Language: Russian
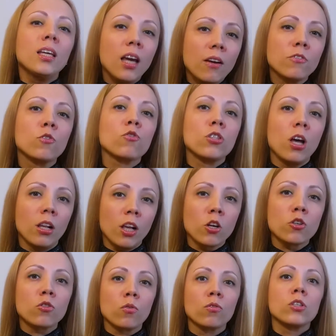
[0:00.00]
Я все
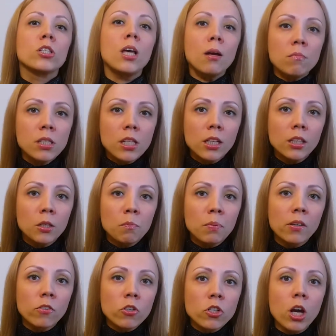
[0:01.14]
ждала, что он сам сделает
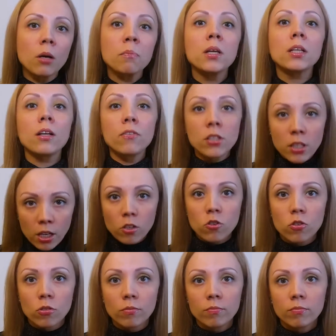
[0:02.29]
первый шаг мне
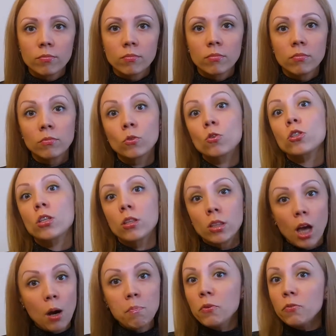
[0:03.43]
навстречу, но
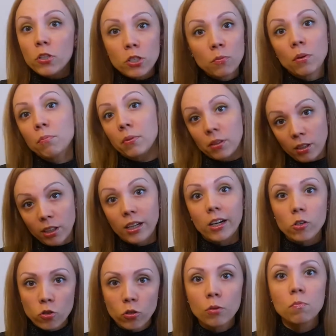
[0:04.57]
стендапу, видимо, было
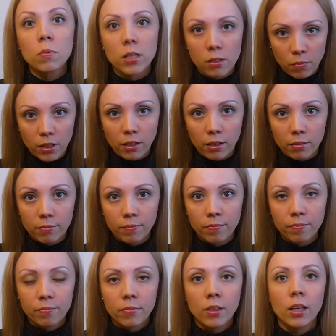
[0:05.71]
хорошо и без меня.
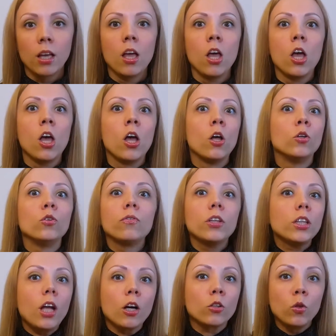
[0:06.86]
Но
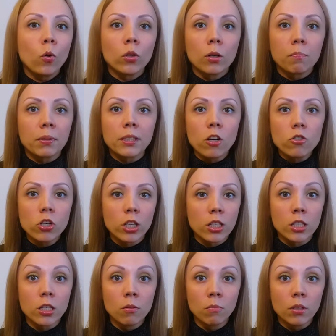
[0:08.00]
ведь так долго
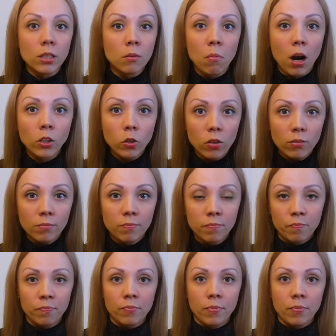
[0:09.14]
продолжаться не, не могло,